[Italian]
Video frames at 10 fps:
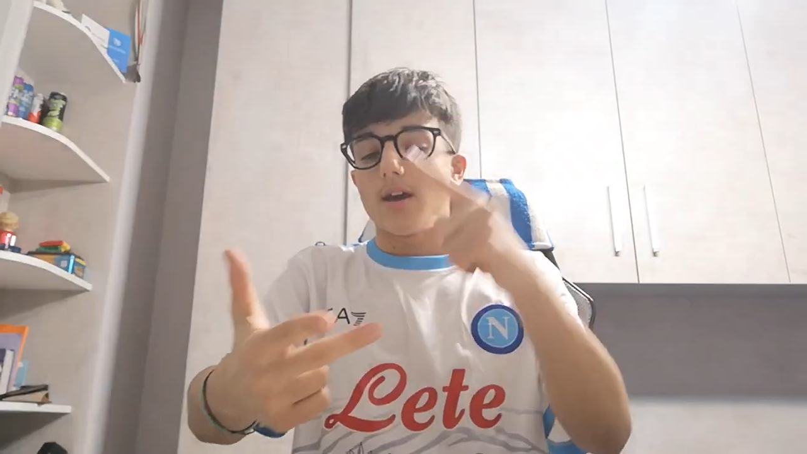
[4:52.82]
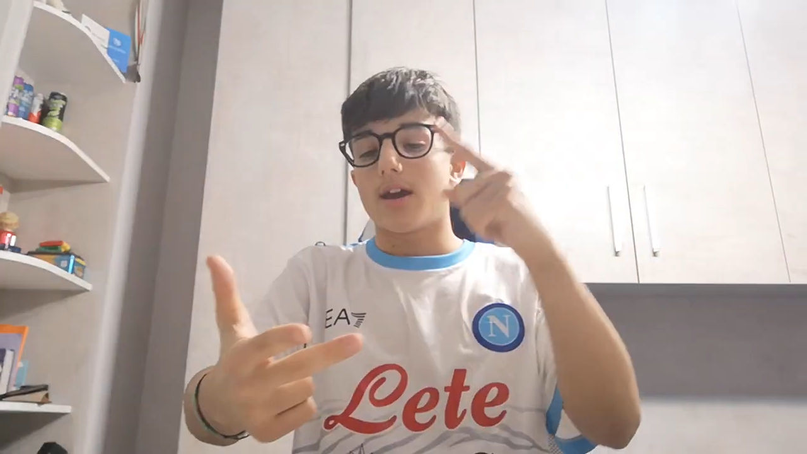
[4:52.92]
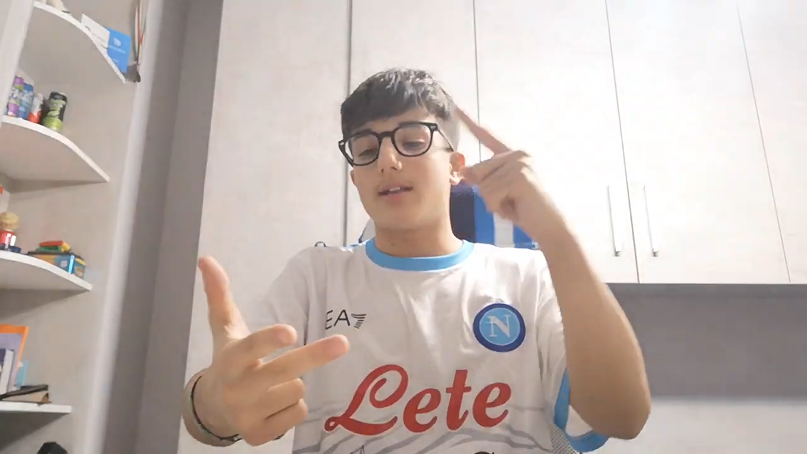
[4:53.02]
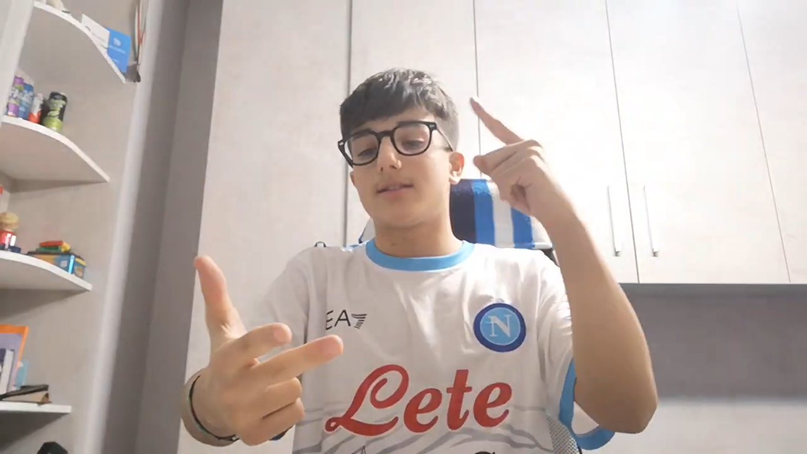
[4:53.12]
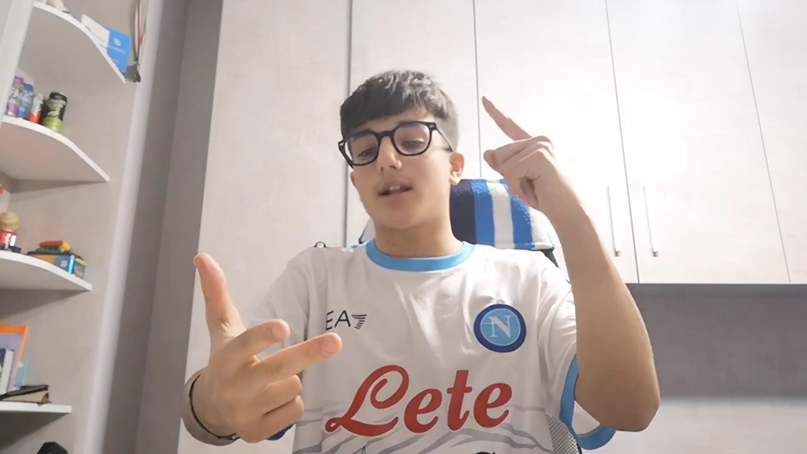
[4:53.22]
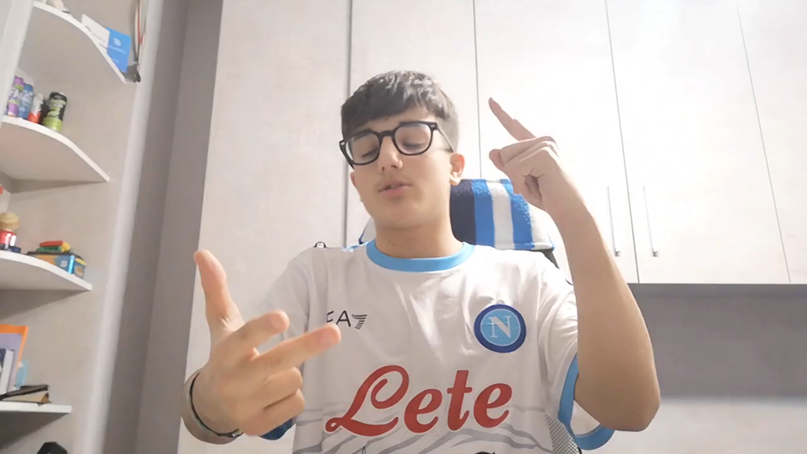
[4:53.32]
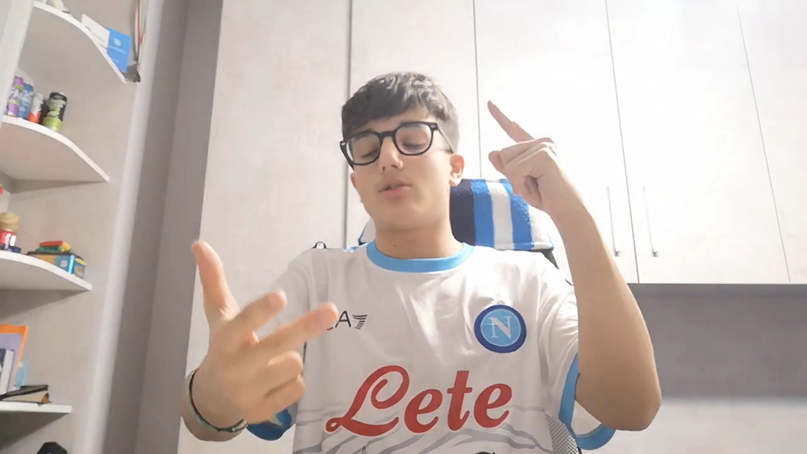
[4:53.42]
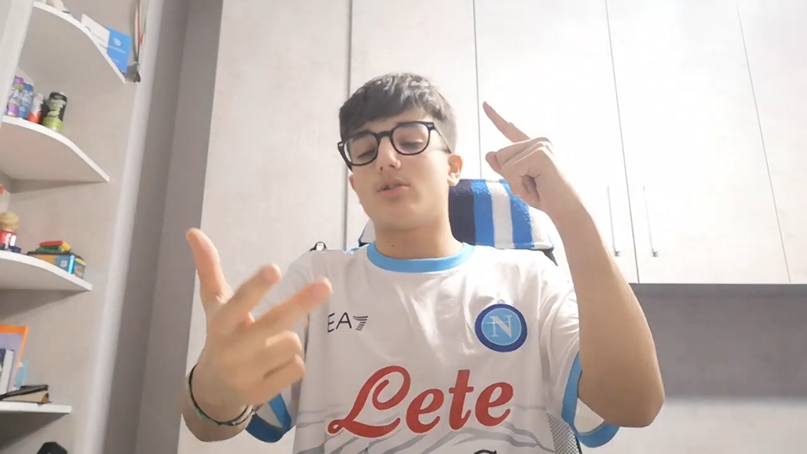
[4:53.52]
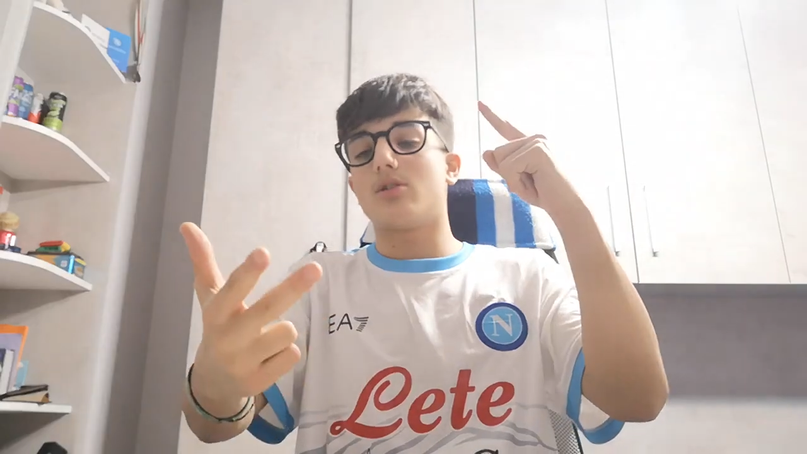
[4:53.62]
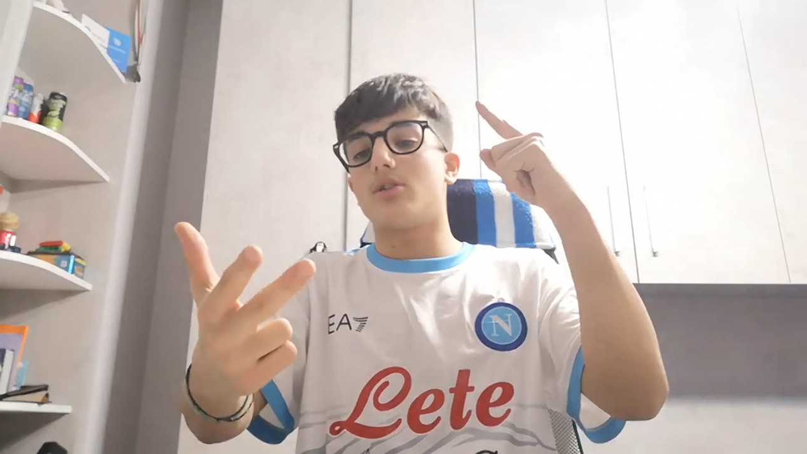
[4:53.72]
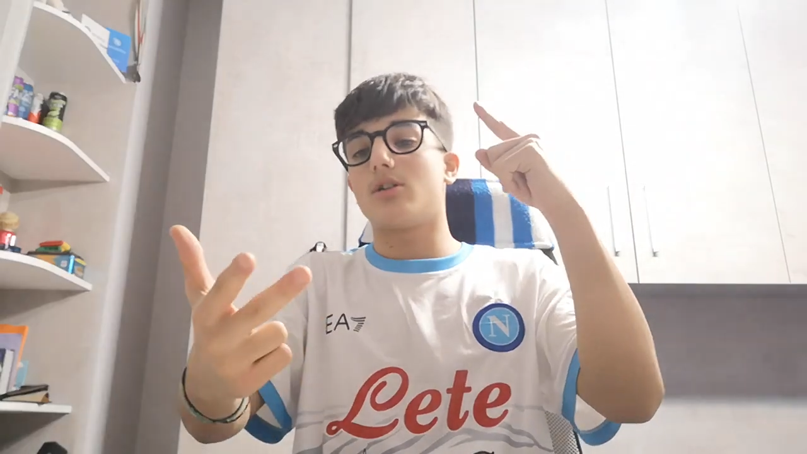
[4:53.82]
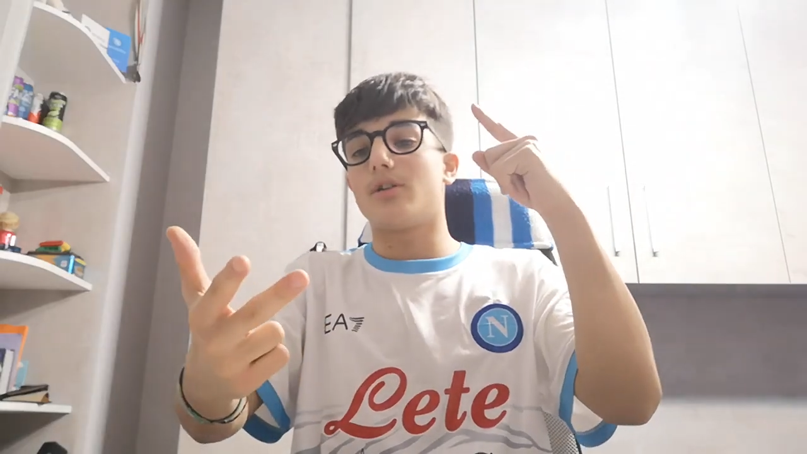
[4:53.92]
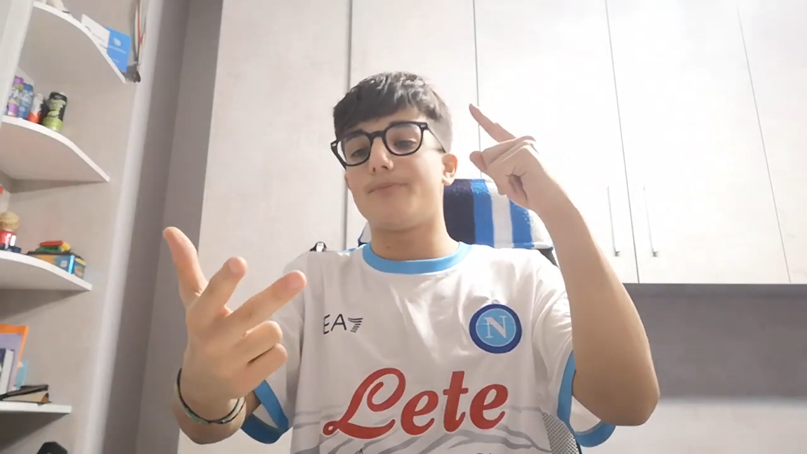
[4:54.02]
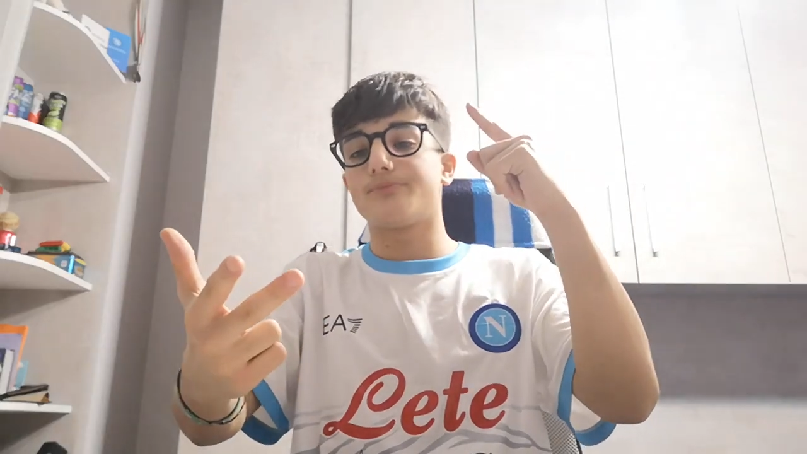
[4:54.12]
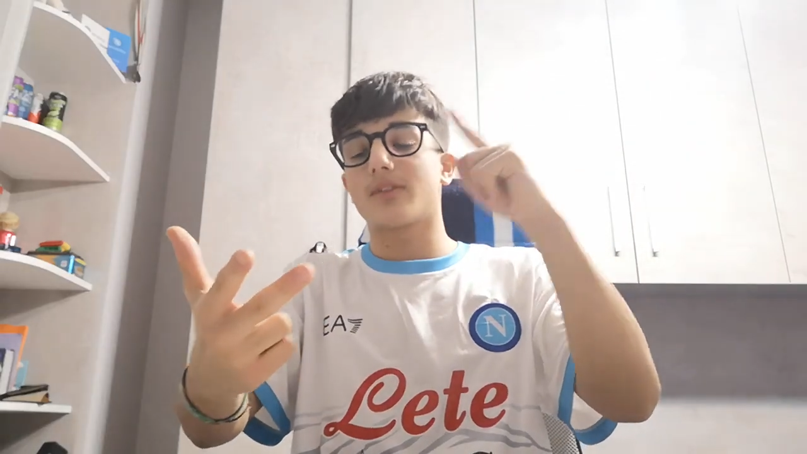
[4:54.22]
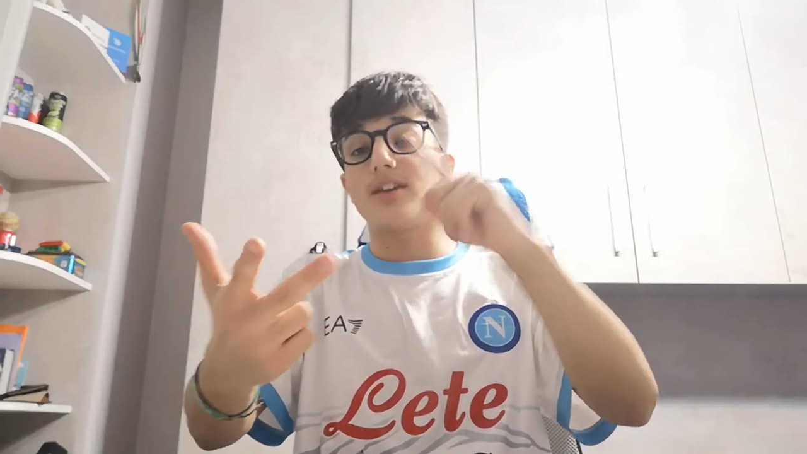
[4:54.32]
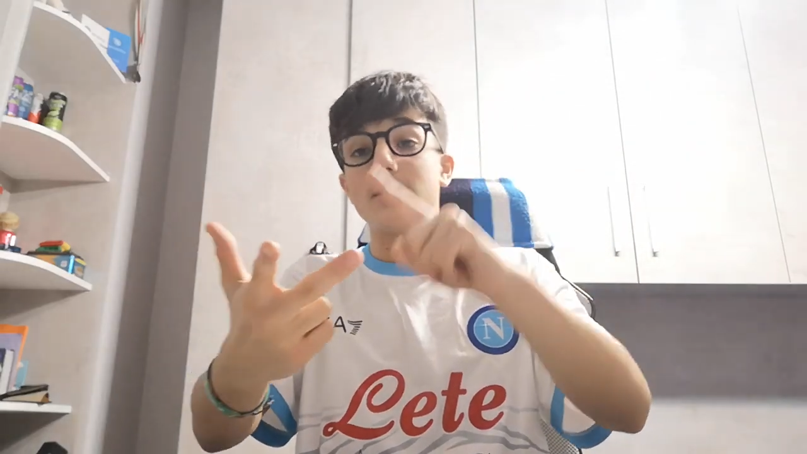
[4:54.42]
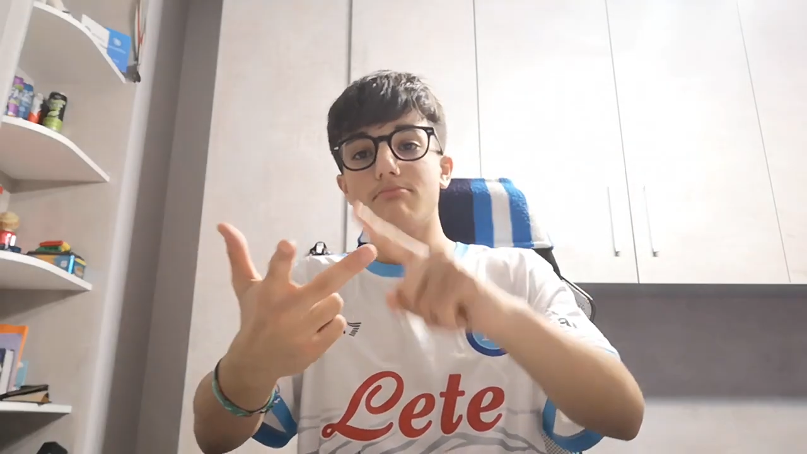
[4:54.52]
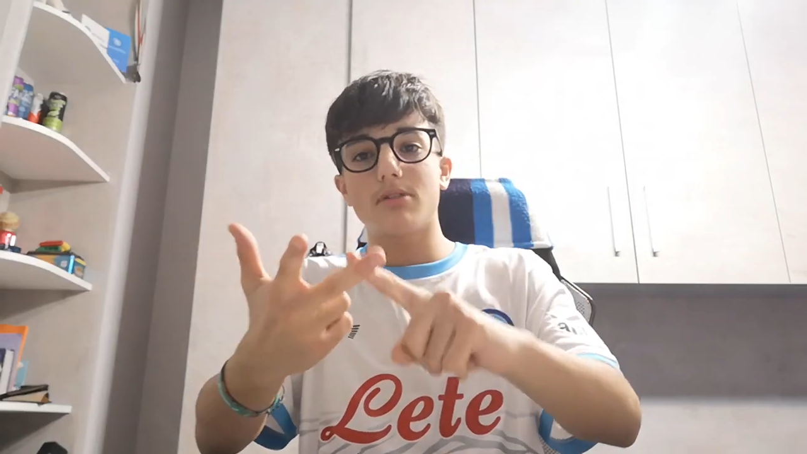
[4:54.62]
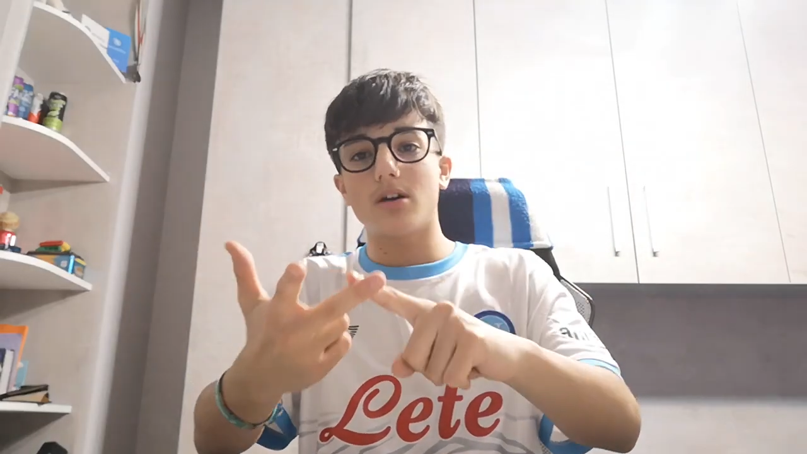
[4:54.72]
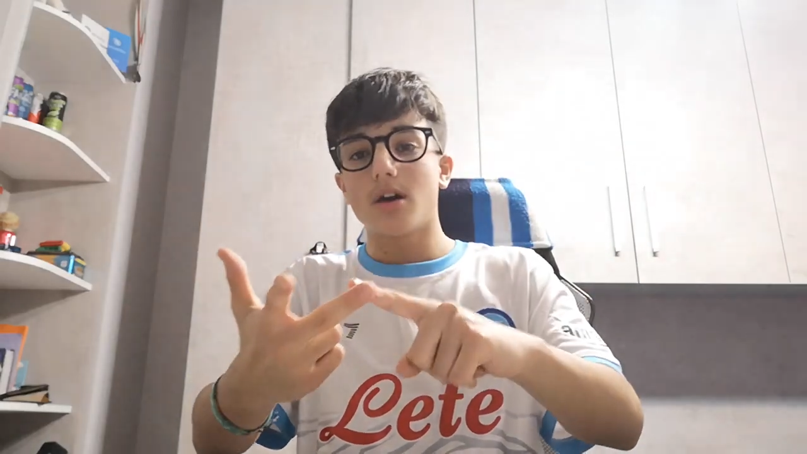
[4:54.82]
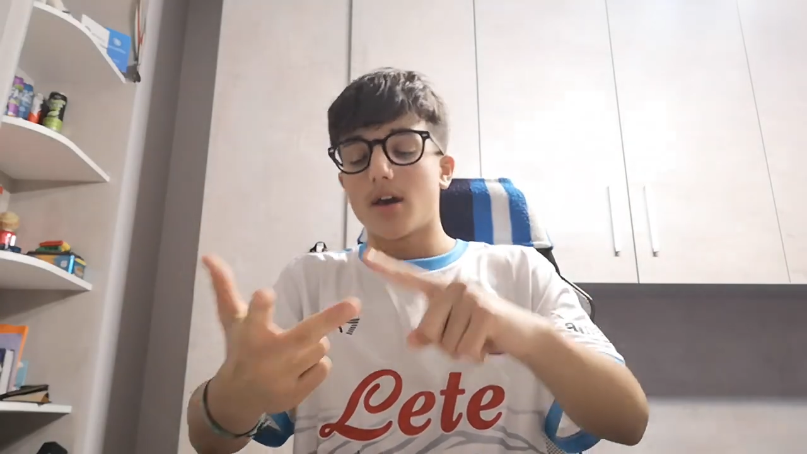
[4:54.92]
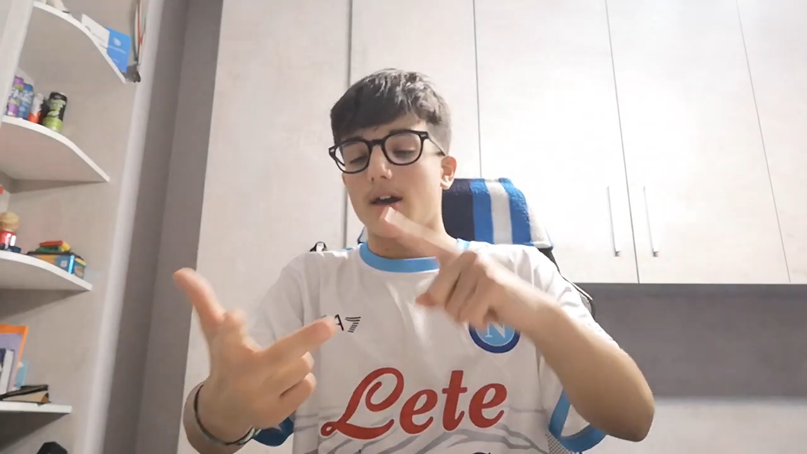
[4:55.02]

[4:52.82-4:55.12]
è entrato mm, Kim,